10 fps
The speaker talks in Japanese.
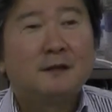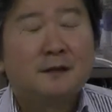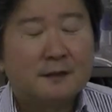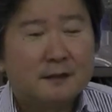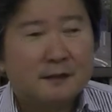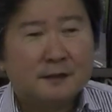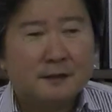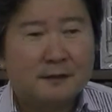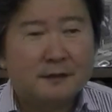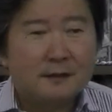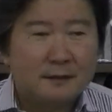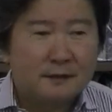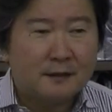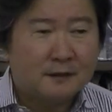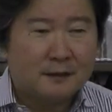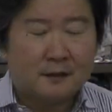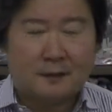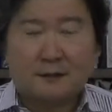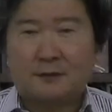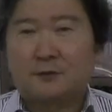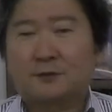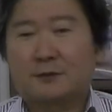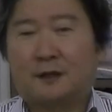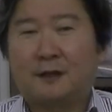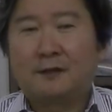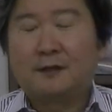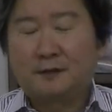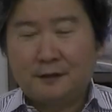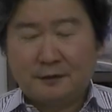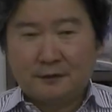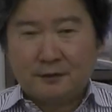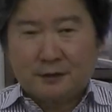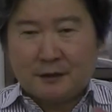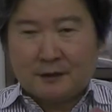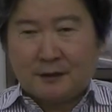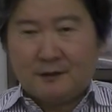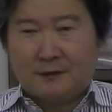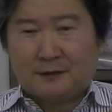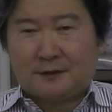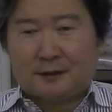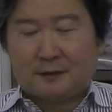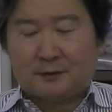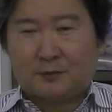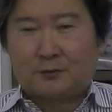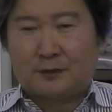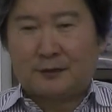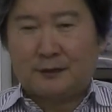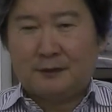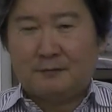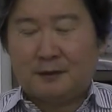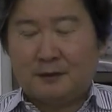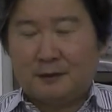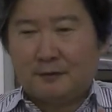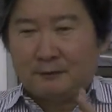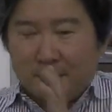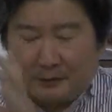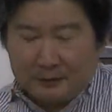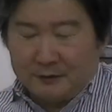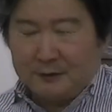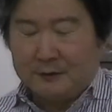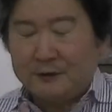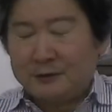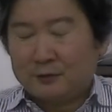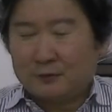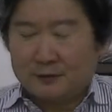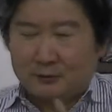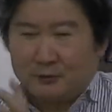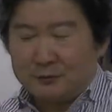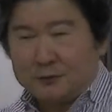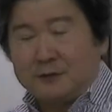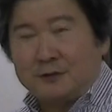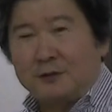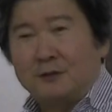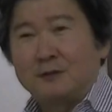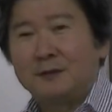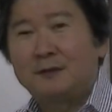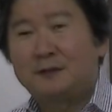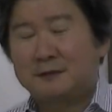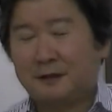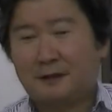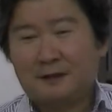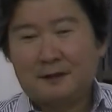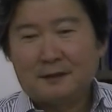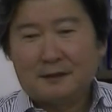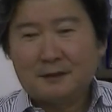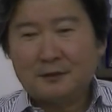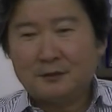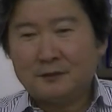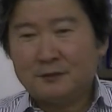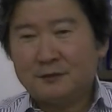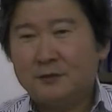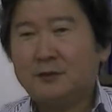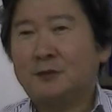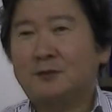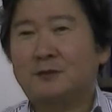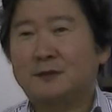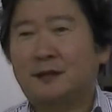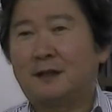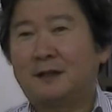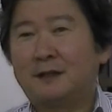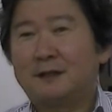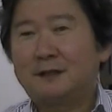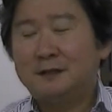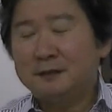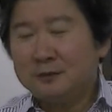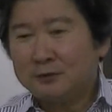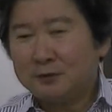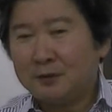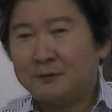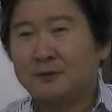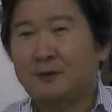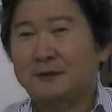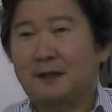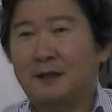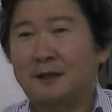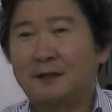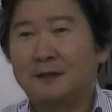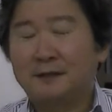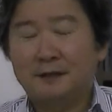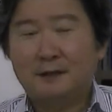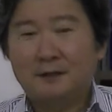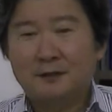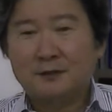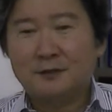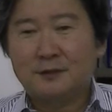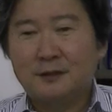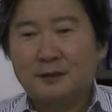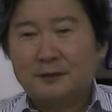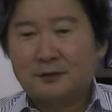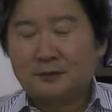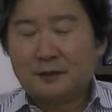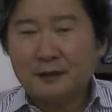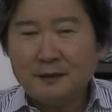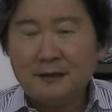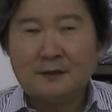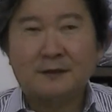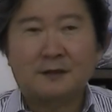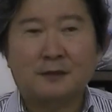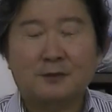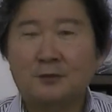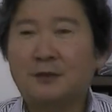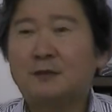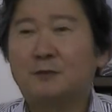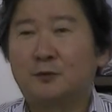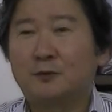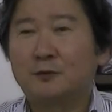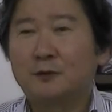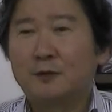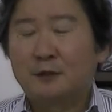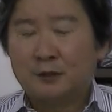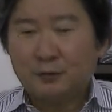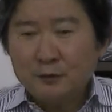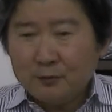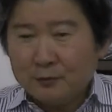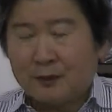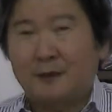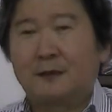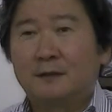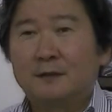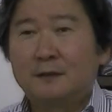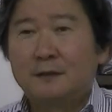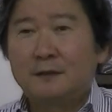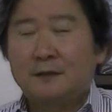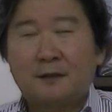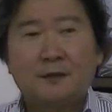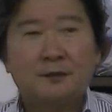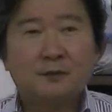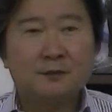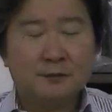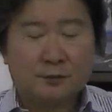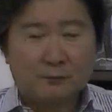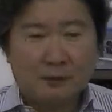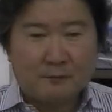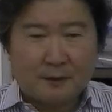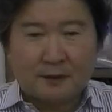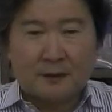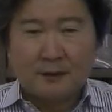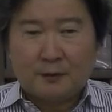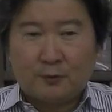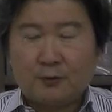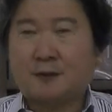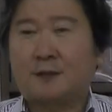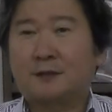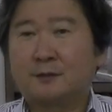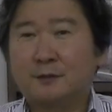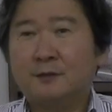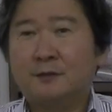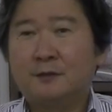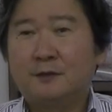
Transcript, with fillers: で何があれかっていうとさ、でうちが管理してたところがね、まあ、まあ、事情があってこう移るでしょ。でさ、結局入居者の人がさ近隣のトラブルとかさ、ね、要するにその管理会社にさ相談しても処理能力がないの。だから結局そのまんま放置されちゃってる。